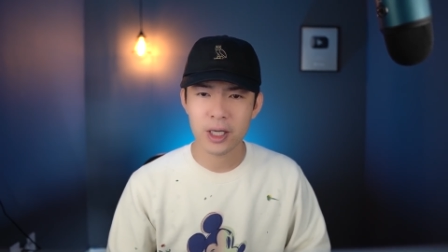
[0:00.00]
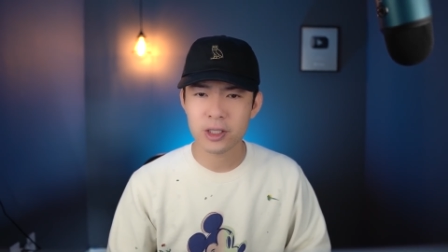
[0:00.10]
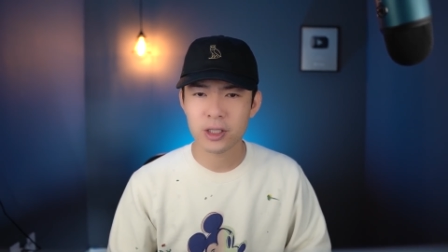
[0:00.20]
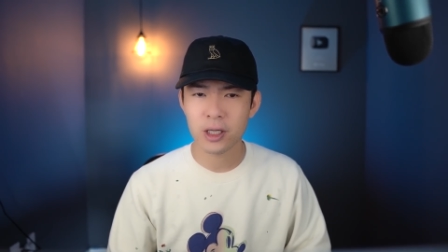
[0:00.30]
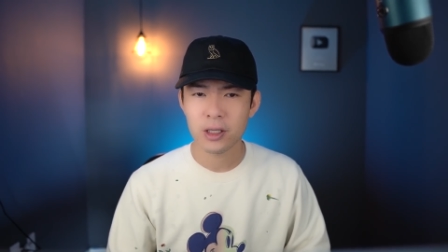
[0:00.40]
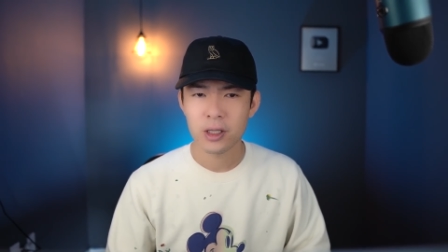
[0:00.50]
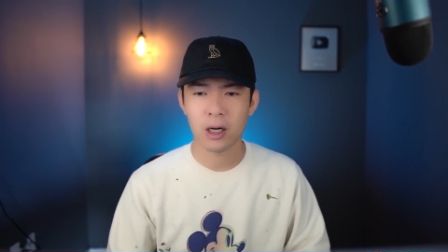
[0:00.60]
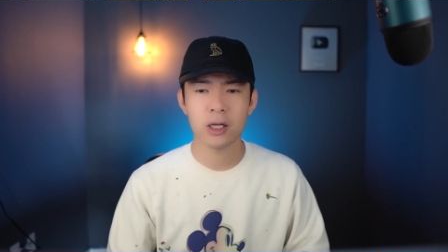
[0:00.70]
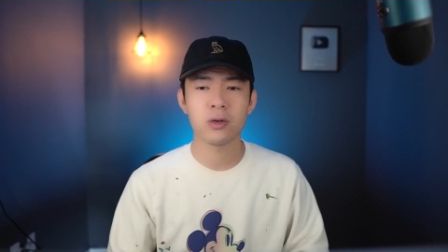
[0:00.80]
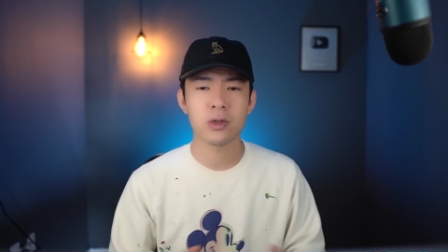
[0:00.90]
但是
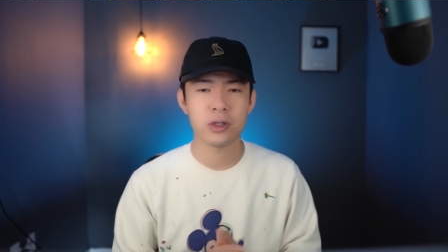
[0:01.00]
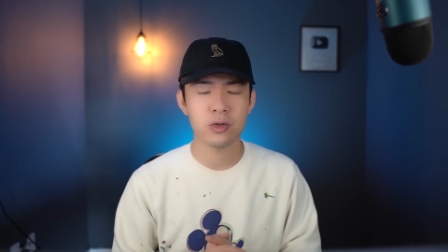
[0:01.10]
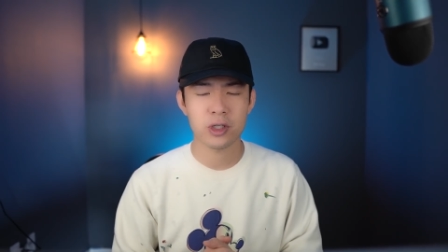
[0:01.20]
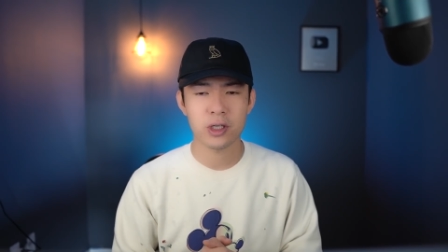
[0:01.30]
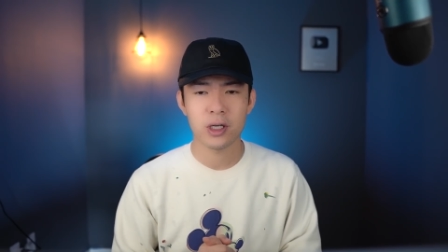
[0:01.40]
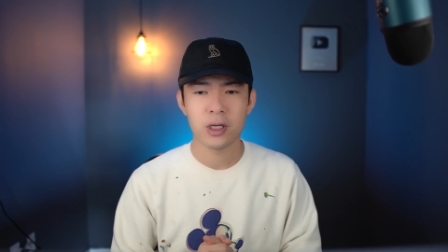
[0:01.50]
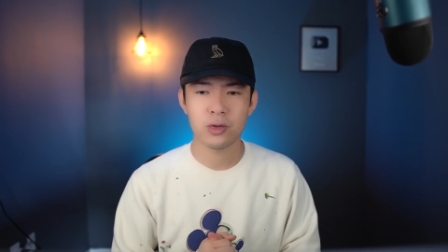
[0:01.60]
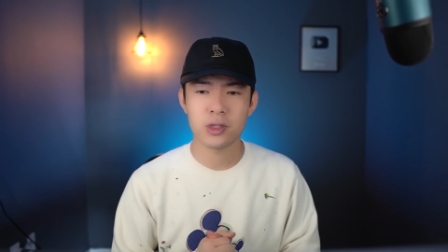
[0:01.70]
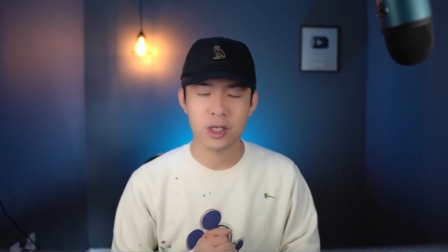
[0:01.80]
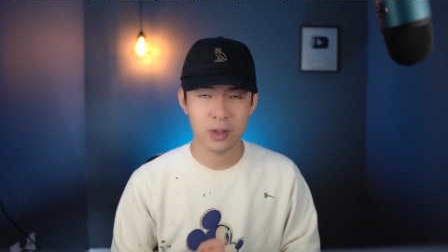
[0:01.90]
呢，Cardano 呢，就是
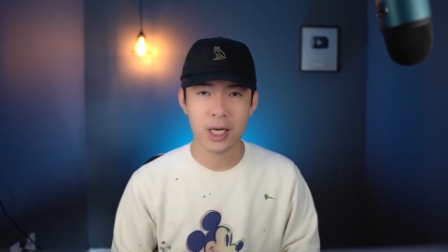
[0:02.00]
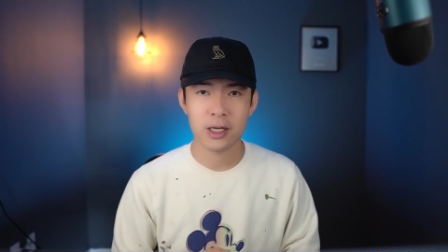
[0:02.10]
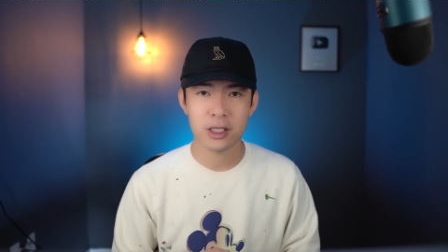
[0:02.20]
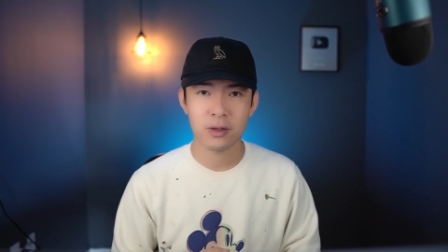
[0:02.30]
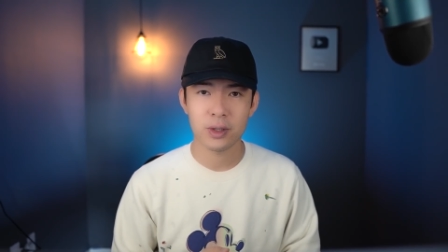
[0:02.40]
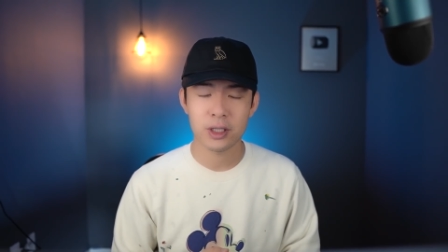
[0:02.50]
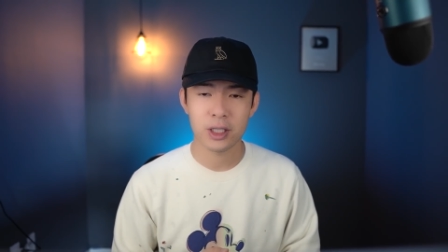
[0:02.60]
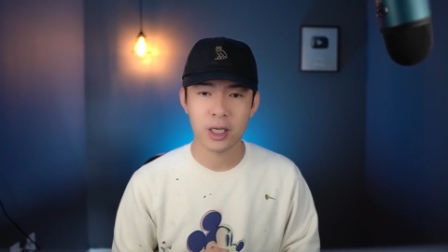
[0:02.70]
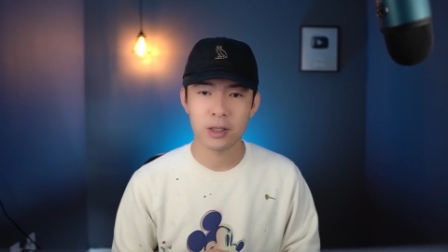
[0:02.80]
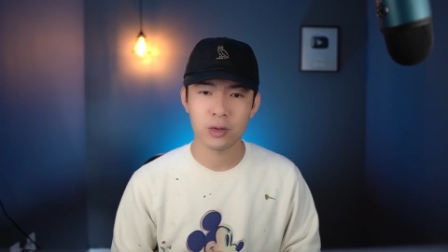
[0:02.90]
去解决它的这个问
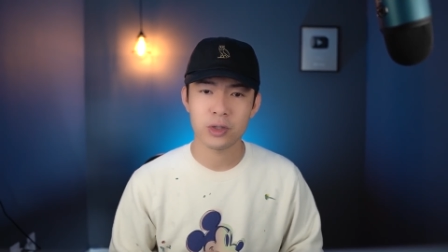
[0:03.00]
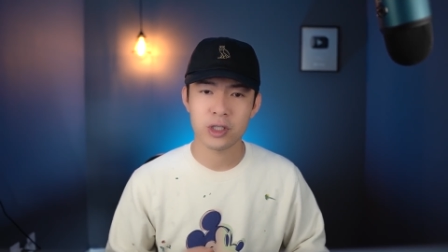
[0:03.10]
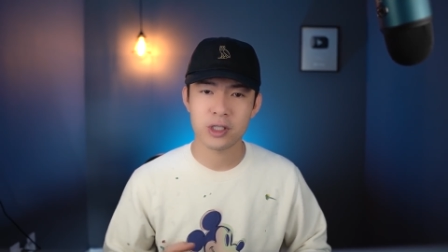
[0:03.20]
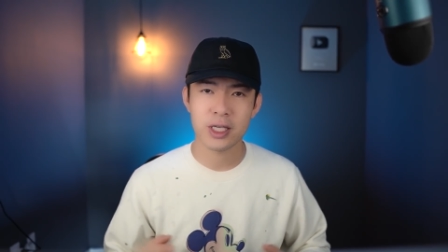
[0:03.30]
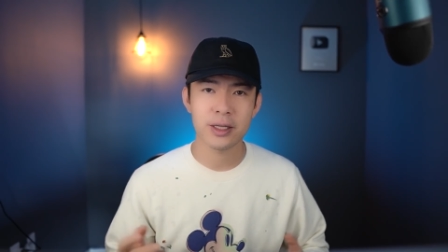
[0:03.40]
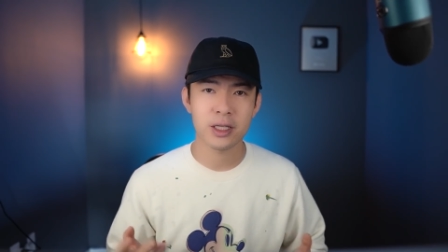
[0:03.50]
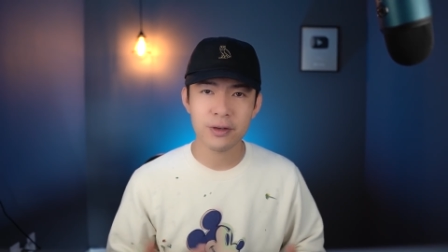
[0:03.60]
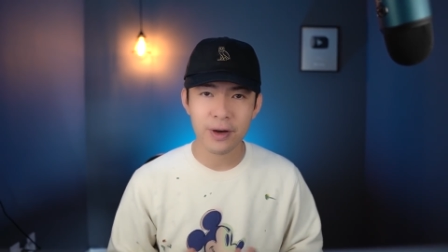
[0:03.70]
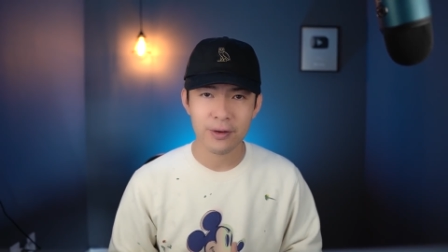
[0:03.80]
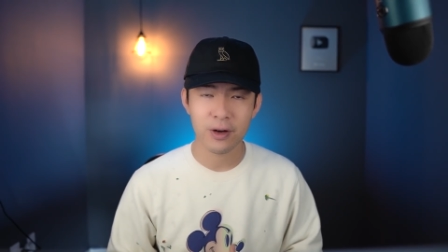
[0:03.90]
题啊，尤其是在
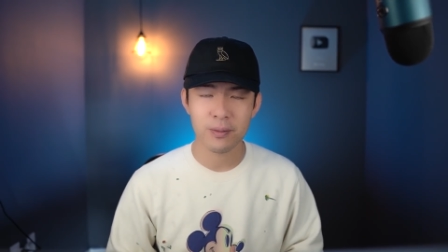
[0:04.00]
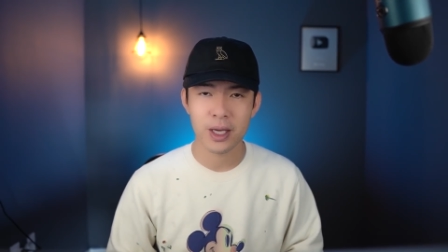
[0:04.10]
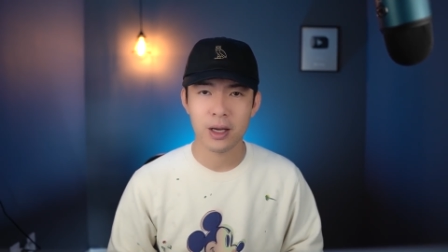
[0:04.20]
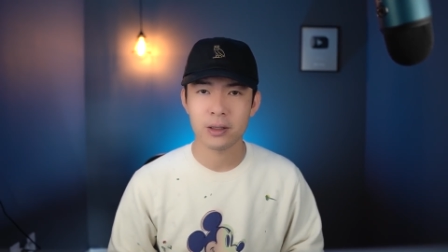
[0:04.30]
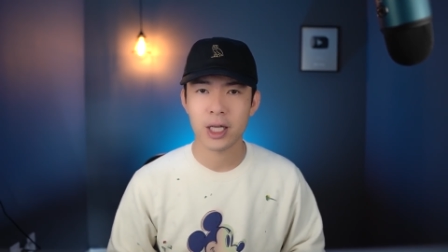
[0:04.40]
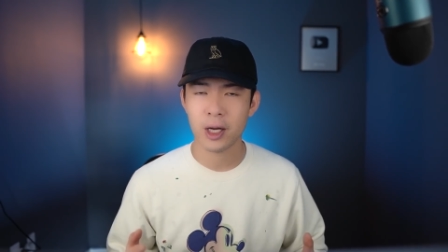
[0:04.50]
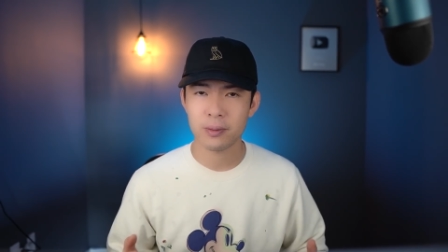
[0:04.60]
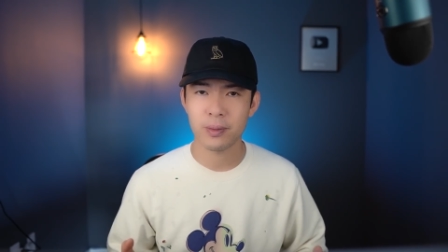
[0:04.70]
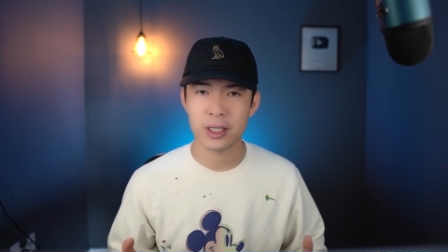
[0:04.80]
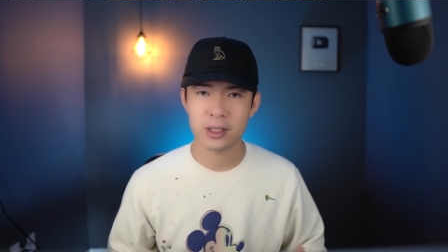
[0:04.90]
DeFi 方面啊，
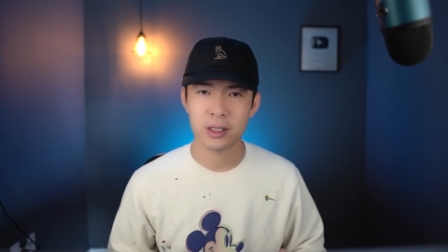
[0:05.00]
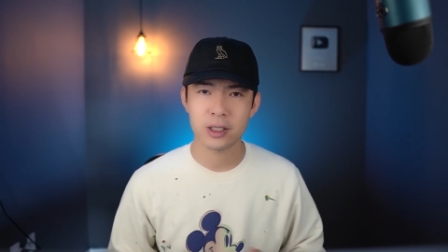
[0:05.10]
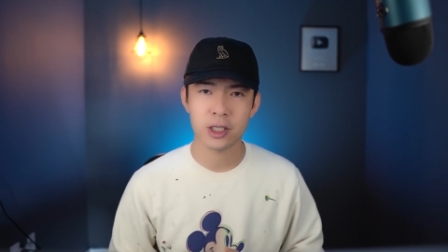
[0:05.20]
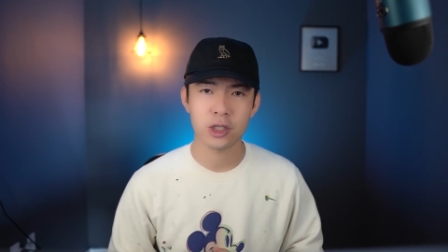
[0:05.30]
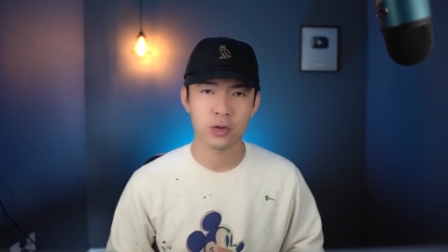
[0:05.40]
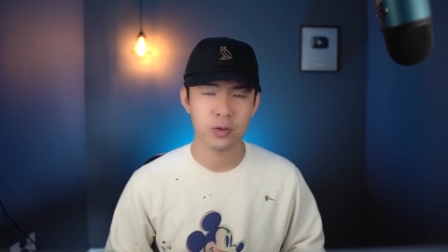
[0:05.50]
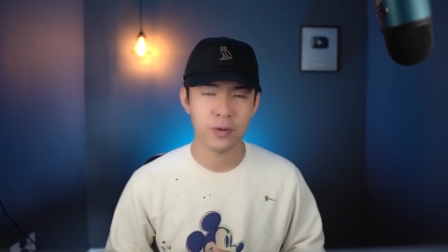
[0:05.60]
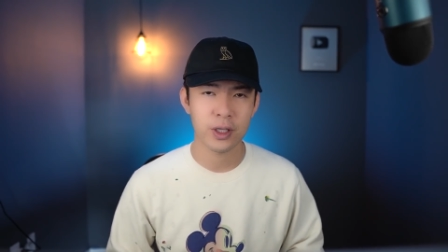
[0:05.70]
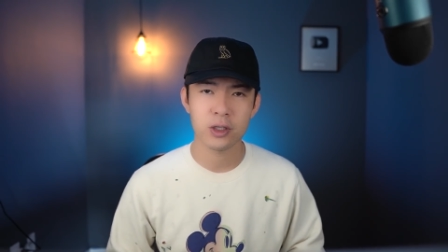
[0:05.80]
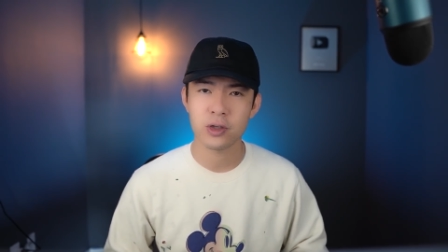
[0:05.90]
它每次的这个手续
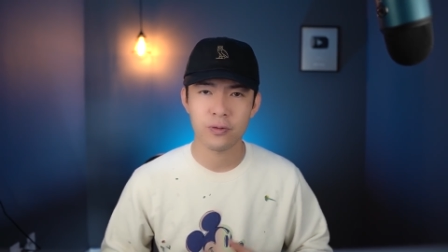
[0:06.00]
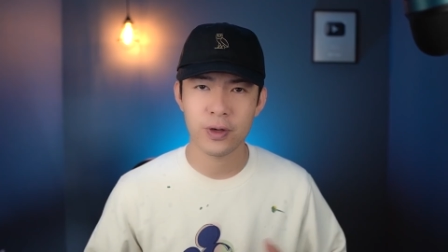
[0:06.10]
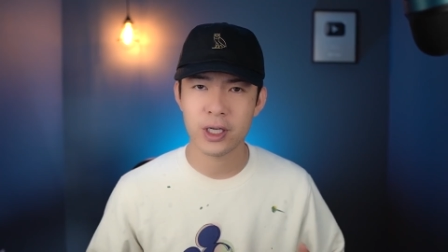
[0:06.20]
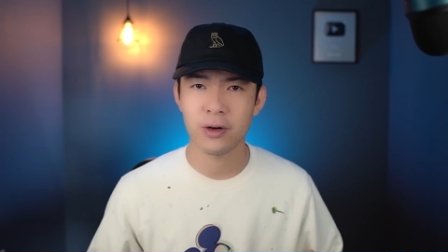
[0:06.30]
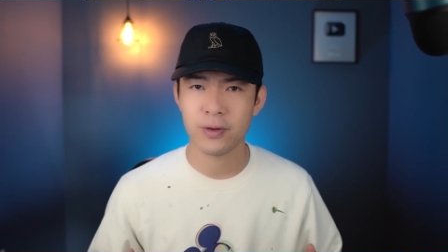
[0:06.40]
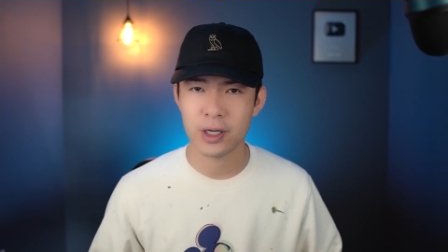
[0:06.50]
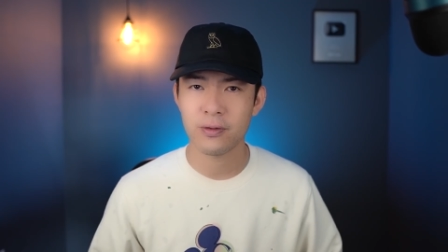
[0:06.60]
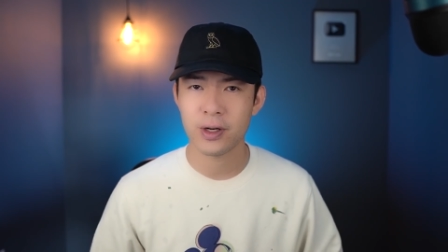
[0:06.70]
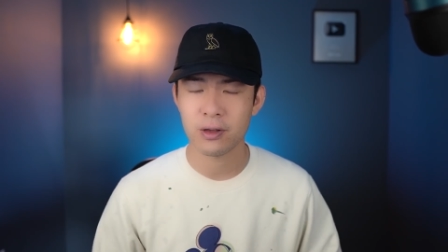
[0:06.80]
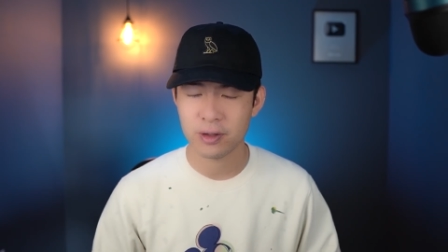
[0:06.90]
费呢是非常非
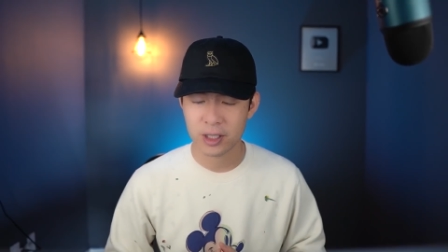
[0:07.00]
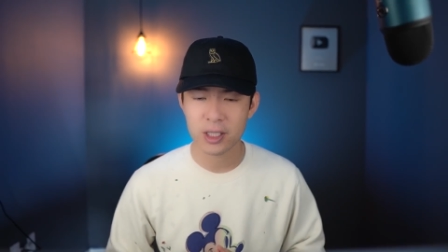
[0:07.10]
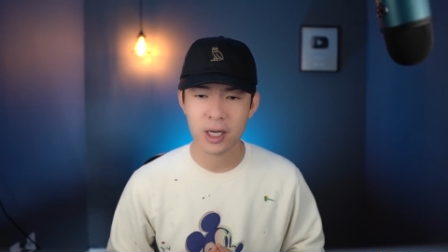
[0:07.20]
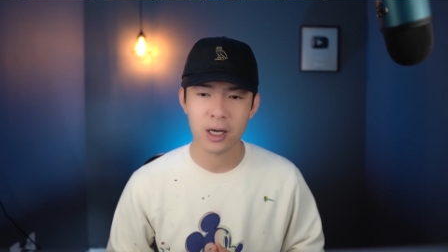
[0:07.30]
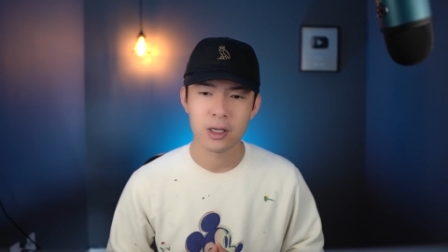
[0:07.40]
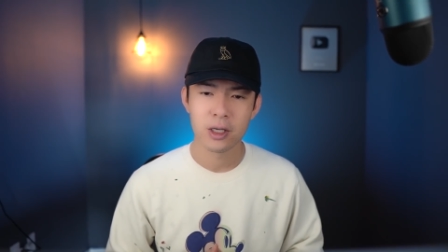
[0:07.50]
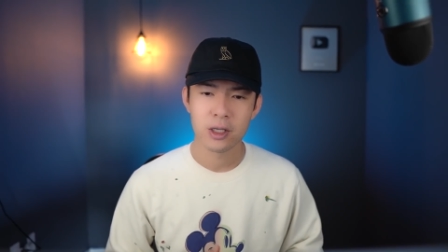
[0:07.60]
常非常低啊，